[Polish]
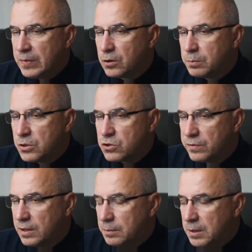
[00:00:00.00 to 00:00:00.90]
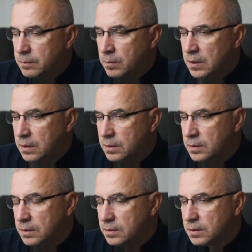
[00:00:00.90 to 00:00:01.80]
to bierze wiele
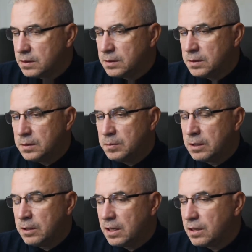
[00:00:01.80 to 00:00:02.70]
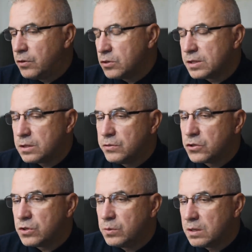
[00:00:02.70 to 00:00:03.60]
tych manierek wojskowych,
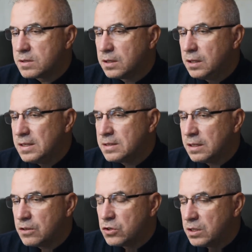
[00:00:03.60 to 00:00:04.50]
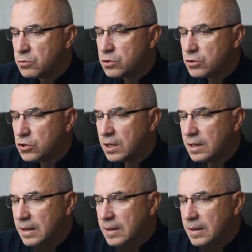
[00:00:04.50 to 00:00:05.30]
żołnierskich i z narażeniem życia,